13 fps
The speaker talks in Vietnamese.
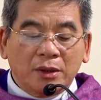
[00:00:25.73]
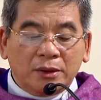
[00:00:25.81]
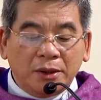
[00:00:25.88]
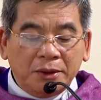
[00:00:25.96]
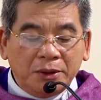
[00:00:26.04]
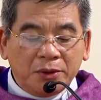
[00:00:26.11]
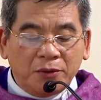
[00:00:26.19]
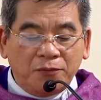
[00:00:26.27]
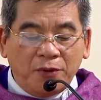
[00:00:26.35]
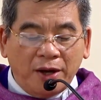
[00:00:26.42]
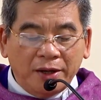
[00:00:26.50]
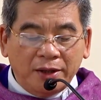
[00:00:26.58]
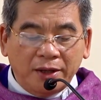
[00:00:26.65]
Thầy có
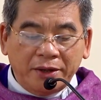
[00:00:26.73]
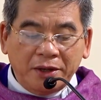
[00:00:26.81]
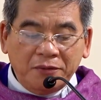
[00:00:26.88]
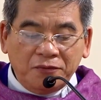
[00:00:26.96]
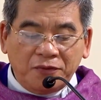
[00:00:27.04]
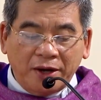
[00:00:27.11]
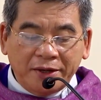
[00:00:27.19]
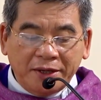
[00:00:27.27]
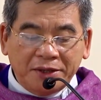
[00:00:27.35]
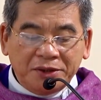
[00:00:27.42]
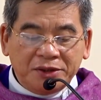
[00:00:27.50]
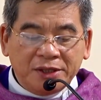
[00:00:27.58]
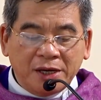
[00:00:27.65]
phải là đấng phải
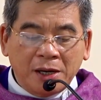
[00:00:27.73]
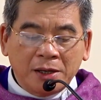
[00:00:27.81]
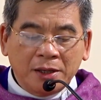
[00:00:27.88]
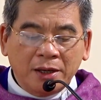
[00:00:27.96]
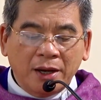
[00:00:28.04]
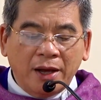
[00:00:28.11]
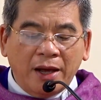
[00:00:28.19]
đến chăng,